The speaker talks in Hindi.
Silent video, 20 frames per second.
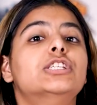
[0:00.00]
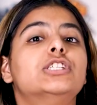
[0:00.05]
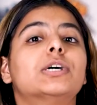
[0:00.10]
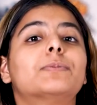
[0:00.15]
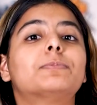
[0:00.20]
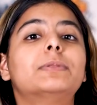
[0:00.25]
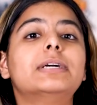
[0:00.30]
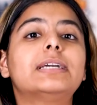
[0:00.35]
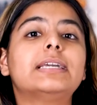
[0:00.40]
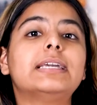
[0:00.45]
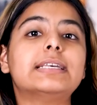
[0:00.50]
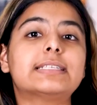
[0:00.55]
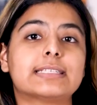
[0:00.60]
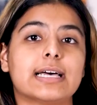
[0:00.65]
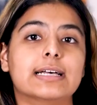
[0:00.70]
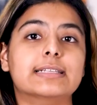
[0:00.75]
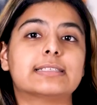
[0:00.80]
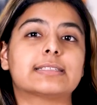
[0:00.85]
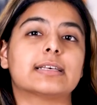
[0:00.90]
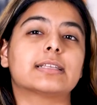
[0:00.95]
जब तक कि
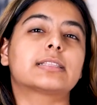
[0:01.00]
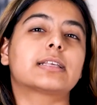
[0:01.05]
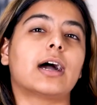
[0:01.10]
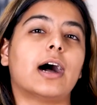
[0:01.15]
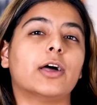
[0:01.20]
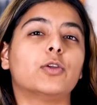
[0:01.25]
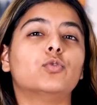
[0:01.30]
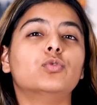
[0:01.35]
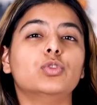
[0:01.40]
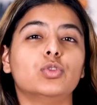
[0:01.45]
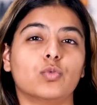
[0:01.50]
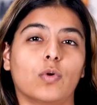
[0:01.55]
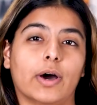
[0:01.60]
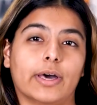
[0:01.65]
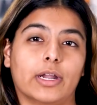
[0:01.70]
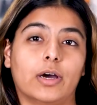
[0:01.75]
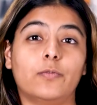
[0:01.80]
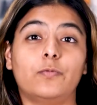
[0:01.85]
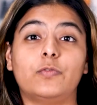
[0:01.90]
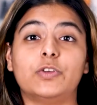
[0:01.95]
सांसद कानून
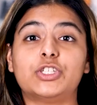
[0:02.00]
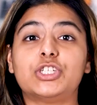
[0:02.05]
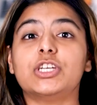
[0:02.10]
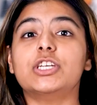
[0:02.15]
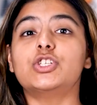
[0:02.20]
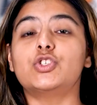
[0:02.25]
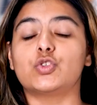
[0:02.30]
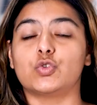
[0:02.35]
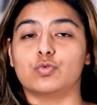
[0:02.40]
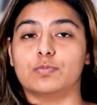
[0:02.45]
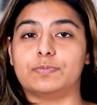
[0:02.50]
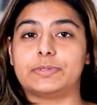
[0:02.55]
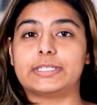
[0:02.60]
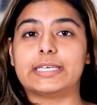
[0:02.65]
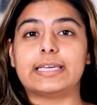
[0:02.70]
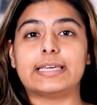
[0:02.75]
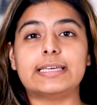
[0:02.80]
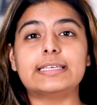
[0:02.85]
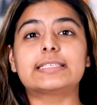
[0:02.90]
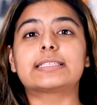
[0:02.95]
द्वारा विशेष रूप से
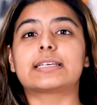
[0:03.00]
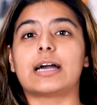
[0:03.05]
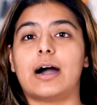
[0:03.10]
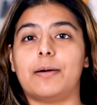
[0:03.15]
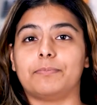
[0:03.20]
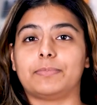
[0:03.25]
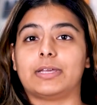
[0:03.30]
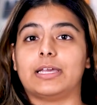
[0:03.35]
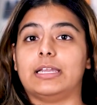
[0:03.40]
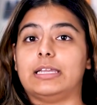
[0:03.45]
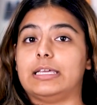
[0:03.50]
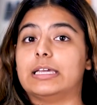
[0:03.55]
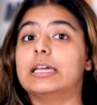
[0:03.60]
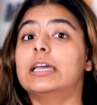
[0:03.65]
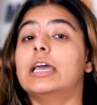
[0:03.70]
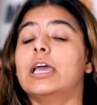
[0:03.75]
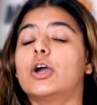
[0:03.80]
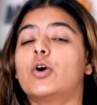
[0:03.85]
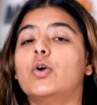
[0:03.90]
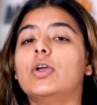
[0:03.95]
इस काम के लिए
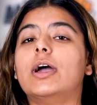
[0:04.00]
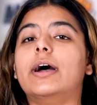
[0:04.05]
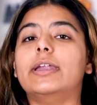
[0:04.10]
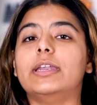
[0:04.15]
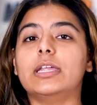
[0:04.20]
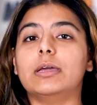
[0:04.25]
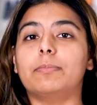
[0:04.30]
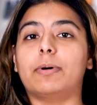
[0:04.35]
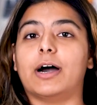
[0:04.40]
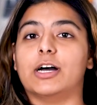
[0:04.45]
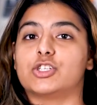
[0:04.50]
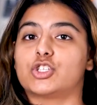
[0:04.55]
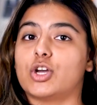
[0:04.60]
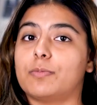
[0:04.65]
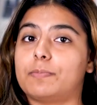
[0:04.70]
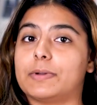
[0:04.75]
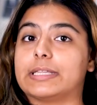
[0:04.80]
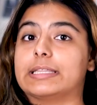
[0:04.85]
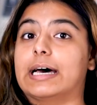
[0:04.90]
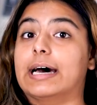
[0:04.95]
कोई अन्य भाषा
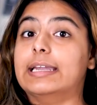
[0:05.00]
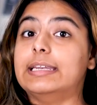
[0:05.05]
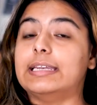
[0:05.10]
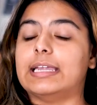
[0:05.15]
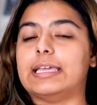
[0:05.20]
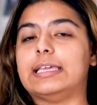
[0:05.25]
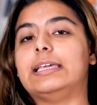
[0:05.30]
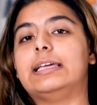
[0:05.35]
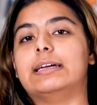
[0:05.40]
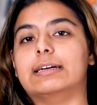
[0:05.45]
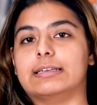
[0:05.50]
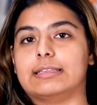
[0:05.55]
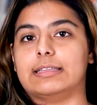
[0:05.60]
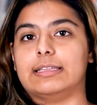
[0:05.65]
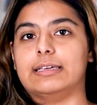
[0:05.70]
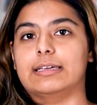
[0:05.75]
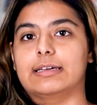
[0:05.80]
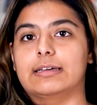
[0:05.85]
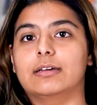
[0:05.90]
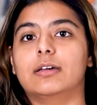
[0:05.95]
प्रदान नहीं
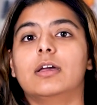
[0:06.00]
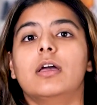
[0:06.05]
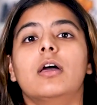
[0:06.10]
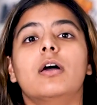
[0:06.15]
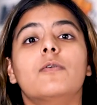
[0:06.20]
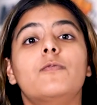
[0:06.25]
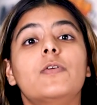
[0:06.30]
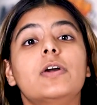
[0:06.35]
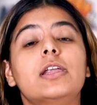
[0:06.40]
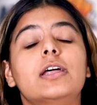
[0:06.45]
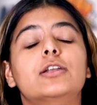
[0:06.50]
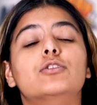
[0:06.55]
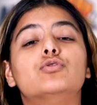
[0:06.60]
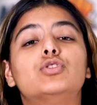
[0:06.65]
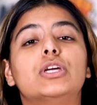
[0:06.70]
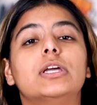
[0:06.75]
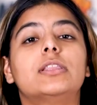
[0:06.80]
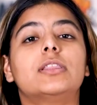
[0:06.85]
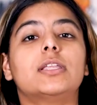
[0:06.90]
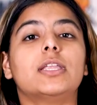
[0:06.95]
करती है फिर
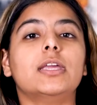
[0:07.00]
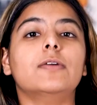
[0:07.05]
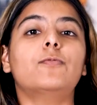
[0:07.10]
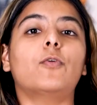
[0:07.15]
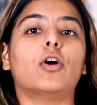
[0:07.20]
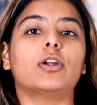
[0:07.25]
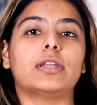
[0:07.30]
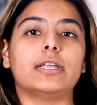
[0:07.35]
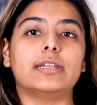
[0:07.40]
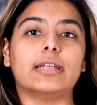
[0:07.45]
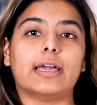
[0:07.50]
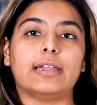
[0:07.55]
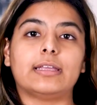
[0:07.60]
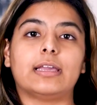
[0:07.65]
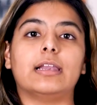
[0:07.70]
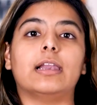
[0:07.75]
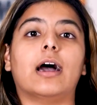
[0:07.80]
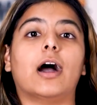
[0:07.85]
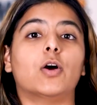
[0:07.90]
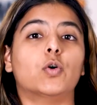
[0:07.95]
अनुच्छेद 349
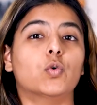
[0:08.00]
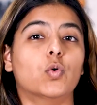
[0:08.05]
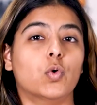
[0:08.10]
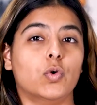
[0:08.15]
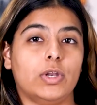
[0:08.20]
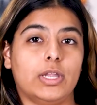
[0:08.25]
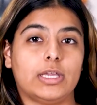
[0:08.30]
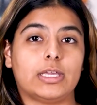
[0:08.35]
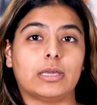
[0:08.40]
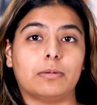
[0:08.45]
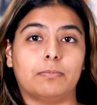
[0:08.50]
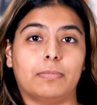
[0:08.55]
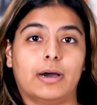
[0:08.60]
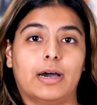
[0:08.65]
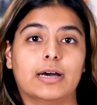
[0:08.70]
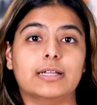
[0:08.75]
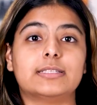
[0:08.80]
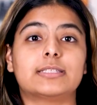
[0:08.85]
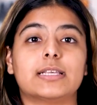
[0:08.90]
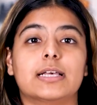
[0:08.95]
के लागू होने के
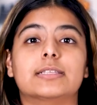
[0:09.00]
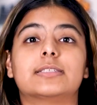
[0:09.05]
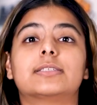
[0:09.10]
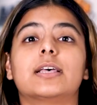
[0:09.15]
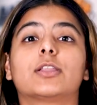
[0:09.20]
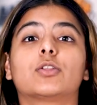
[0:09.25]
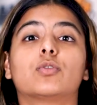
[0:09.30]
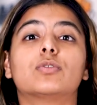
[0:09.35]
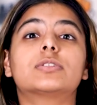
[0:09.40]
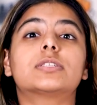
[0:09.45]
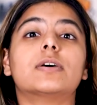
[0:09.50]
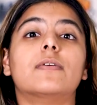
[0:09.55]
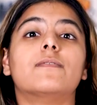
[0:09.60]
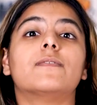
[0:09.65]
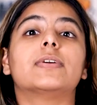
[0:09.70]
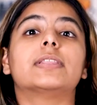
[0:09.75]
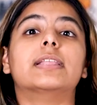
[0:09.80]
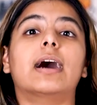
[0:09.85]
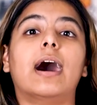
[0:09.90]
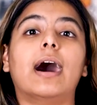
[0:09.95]
बाद संसद को
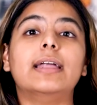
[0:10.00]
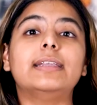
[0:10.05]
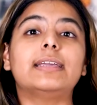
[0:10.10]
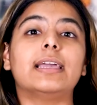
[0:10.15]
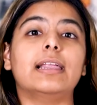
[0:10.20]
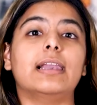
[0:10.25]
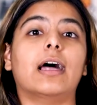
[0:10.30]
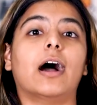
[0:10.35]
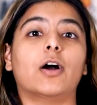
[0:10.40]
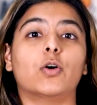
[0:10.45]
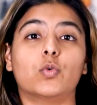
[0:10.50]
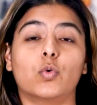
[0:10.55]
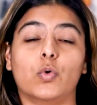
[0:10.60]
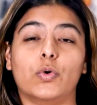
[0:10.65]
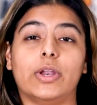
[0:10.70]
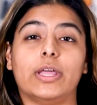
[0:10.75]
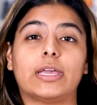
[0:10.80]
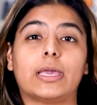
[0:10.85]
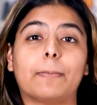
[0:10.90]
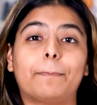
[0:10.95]
संविधान के लागू
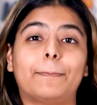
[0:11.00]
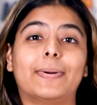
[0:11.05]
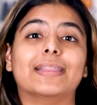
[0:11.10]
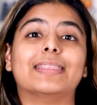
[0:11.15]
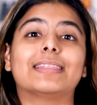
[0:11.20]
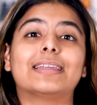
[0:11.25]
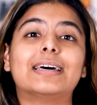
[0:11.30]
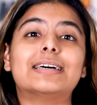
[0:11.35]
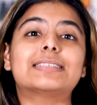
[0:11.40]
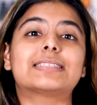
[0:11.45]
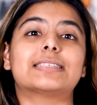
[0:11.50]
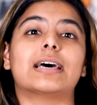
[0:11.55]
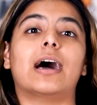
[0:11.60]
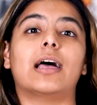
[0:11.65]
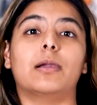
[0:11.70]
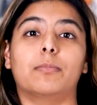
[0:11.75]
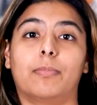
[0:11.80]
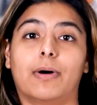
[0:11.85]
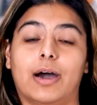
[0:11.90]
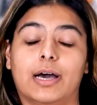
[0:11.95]
होने के 15
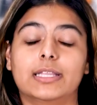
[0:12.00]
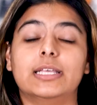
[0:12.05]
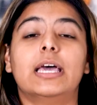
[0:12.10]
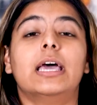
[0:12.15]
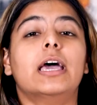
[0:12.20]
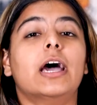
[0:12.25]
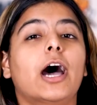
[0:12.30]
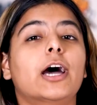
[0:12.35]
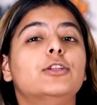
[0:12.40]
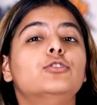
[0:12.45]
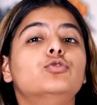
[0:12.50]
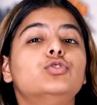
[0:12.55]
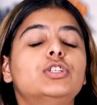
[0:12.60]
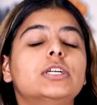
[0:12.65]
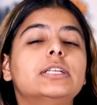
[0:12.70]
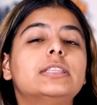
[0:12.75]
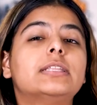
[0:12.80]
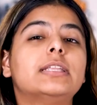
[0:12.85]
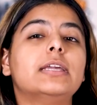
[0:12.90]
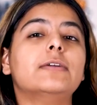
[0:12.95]
साल बाद
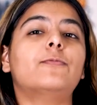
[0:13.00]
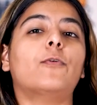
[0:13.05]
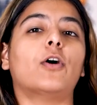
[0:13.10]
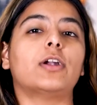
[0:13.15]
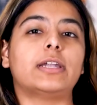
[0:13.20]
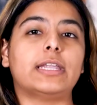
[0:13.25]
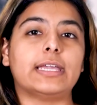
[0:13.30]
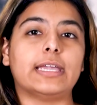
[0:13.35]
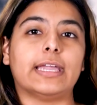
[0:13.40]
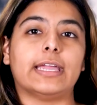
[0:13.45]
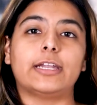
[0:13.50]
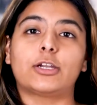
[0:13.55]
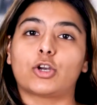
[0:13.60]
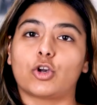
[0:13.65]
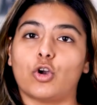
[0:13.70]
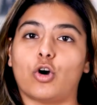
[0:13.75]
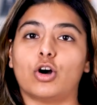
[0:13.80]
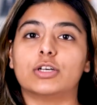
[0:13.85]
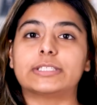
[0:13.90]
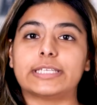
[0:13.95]
अनुच्छेद 348
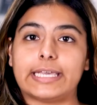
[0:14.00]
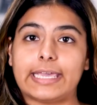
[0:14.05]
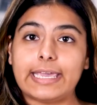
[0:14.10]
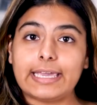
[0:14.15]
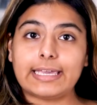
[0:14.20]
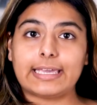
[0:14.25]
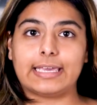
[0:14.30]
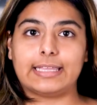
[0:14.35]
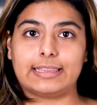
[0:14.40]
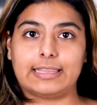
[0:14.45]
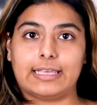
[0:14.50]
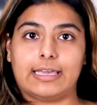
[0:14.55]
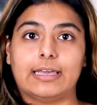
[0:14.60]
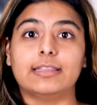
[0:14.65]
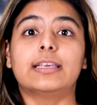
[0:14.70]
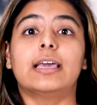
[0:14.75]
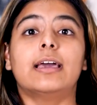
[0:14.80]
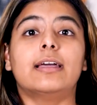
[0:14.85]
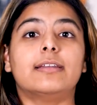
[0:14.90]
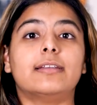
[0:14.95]
क्लॉज 1 के
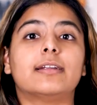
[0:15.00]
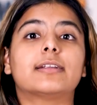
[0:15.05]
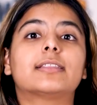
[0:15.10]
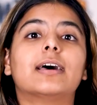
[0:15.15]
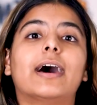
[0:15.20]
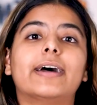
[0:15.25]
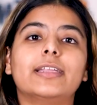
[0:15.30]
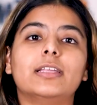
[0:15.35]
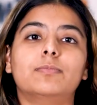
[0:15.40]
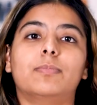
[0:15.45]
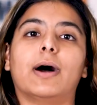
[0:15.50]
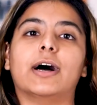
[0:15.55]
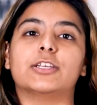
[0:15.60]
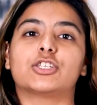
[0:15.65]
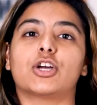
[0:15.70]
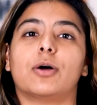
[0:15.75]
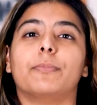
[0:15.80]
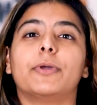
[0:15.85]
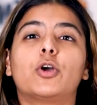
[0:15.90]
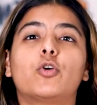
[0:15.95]
तहत निर्धारित
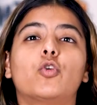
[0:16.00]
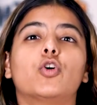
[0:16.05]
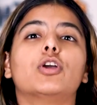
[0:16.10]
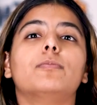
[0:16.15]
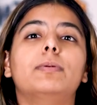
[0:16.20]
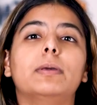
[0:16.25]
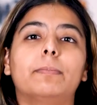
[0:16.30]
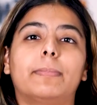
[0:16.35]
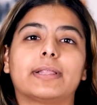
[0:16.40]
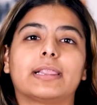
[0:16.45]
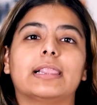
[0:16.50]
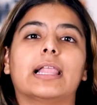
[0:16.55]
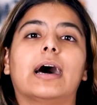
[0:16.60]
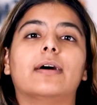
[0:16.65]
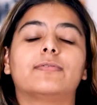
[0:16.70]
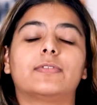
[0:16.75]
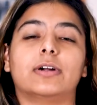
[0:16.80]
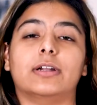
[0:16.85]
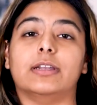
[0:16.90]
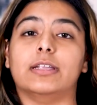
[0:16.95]
भाषा में कोई भी
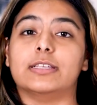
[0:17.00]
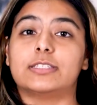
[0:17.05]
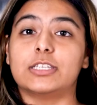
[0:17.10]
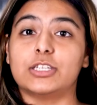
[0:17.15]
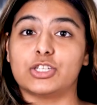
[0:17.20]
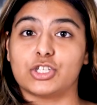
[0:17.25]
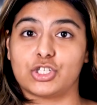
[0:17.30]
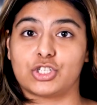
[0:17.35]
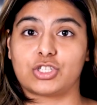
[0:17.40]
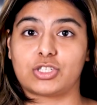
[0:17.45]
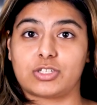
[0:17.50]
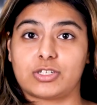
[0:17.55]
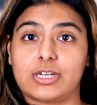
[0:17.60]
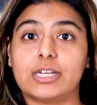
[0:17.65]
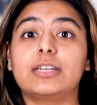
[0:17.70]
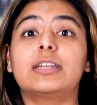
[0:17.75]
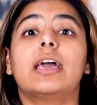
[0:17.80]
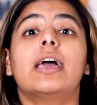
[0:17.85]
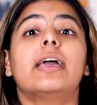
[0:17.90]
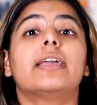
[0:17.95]
बदलाव करने करने से
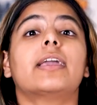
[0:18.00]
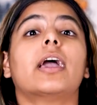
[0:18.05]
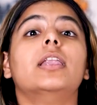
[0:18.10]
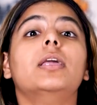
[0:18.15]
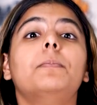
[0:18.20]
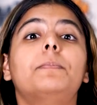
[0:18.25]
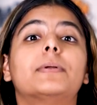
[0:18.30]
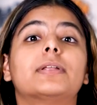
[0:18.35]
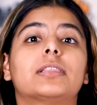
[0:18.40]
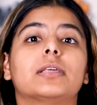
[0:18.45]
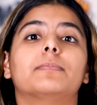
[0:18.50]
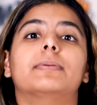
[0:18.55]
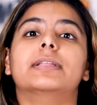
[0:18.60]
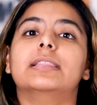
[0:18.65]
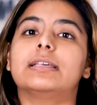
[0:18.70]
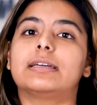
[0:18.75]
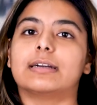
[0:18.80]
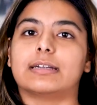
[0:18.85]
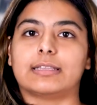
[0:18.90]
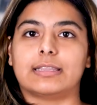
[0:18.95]
रिस्ट्रिक्ट यानी
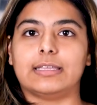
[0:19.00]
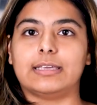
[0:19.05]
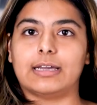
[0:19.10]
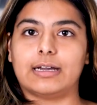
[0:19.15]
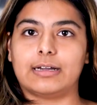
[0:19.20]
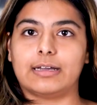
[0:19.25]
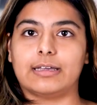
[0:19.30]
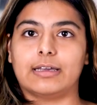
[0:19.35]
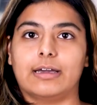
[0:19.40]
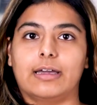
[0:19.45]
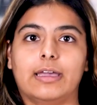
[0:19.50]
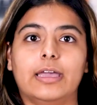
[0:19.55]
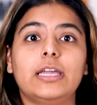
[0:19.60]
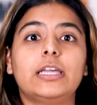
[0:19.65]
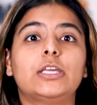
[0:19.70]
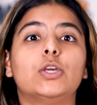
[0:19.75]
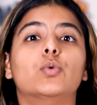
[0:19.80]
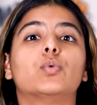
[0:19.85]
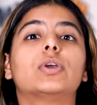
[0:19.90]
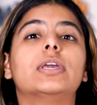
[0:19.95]
प्रतिबंध कर दिया गया है
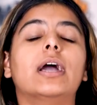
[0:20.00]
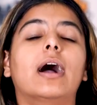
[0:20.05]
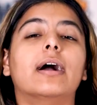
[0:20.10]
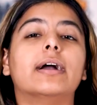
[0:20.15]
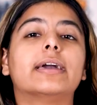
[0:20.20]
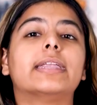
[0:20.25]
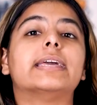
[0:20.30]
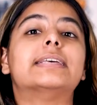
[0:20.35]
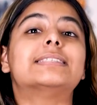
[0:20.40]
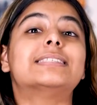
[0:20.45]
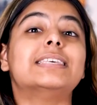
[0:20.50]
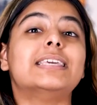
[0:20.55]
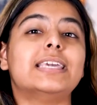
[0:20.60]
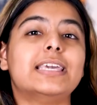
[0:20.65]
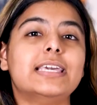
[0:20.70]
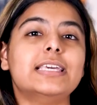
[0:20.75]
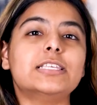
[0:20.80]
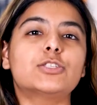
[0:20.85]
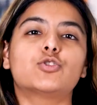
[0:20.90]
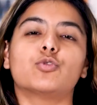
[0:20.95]
क्योंकि अंग्रेजी
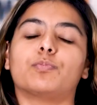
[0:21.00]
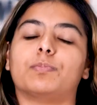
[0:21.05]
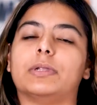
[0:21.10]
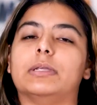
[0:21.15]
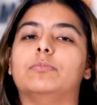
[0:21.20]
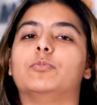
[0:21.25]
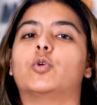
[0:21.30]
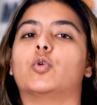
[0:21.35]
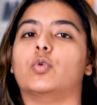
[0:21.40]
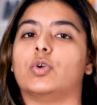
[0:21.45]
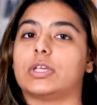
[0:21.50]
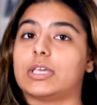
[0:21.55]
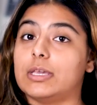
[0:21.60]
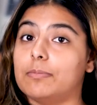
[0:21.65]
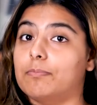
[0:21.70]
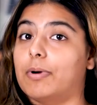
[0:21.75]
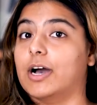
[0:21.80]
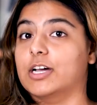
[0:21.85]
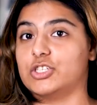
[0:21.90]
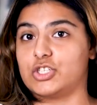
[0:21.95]
ही सुप्रीम कोर्ट की
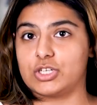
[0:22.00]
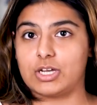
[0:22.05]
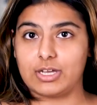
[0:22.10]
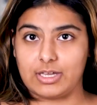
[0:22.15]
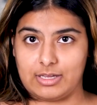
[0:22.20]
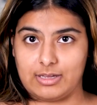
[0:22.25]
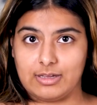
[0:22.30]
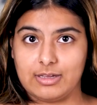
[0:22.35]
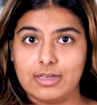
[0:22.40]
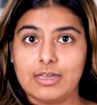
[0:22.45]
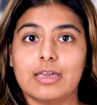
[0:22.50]
भाषा है